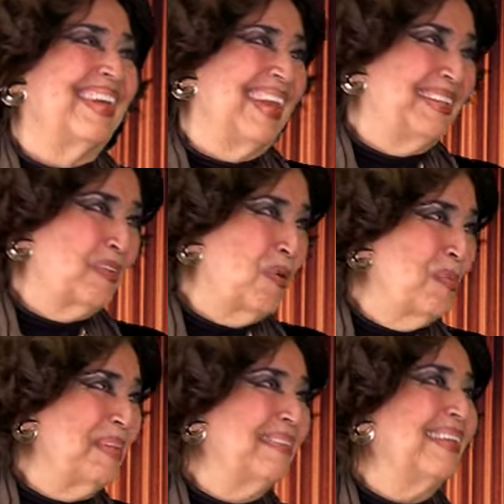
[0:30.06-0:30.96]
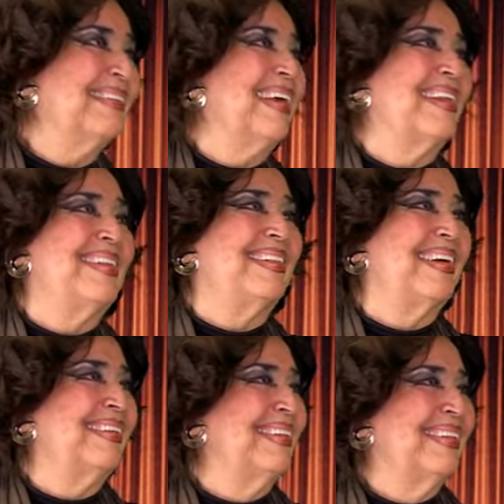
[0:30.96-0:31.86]
Gracias. ¿Cómo estás,
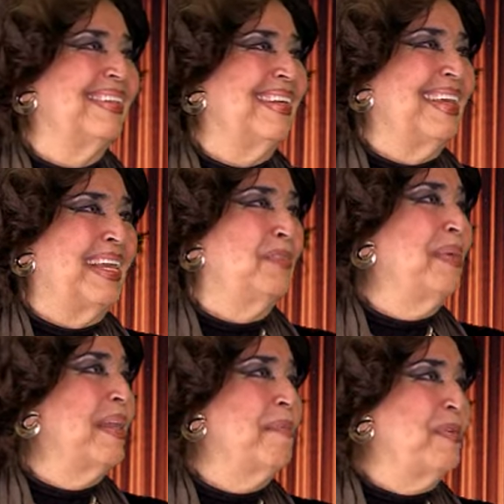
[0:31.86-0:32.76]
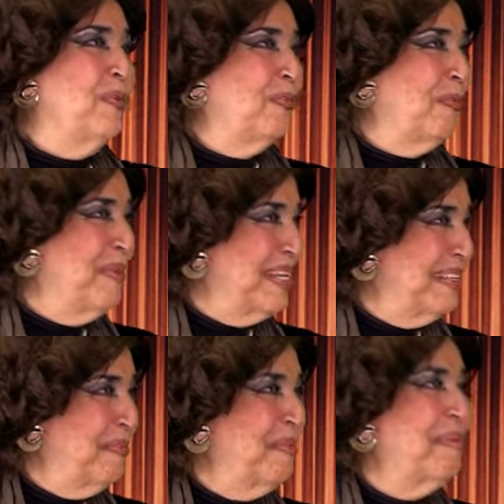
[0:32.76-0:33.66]
Carlita? Es maravilloso
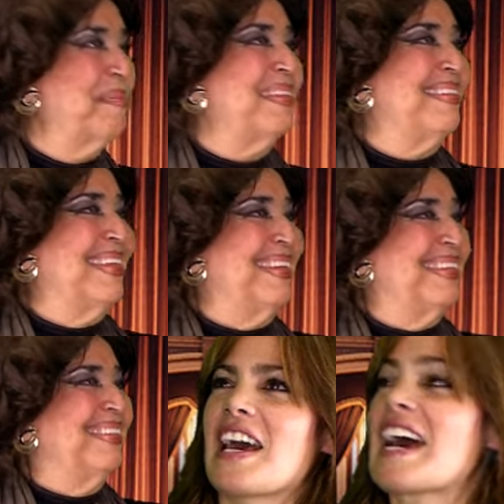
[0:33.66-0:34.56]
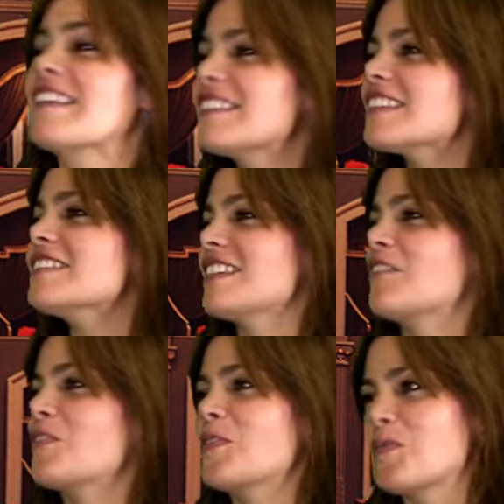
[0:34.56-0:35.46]
verte nuevamente. Antes de
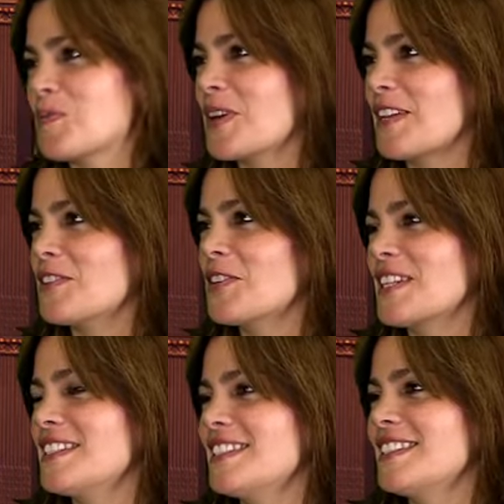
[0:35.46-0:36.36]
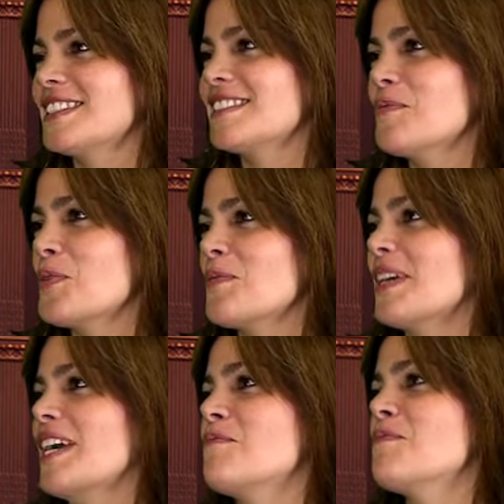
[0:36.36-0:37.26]
que nos recites este
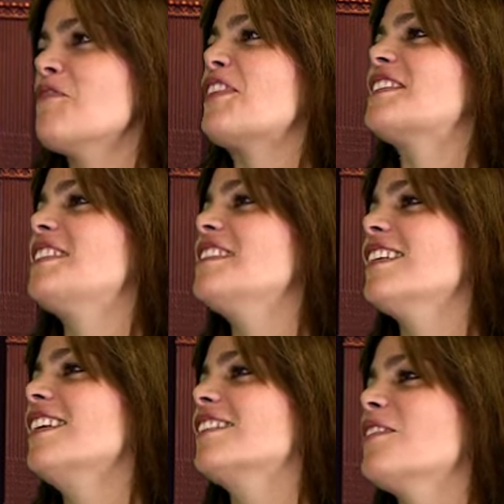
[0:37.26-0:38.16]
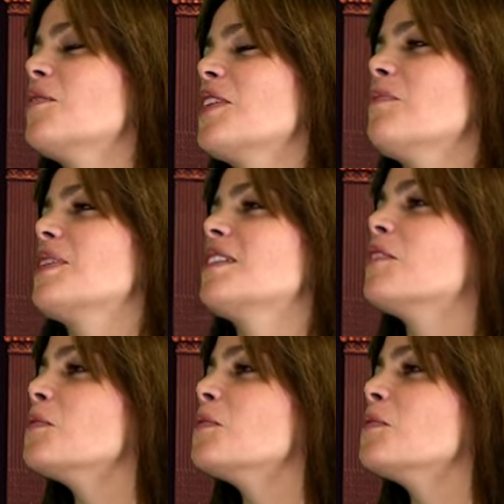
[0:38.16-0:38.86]
poema que a mí me fascina y que te lo voy a pedir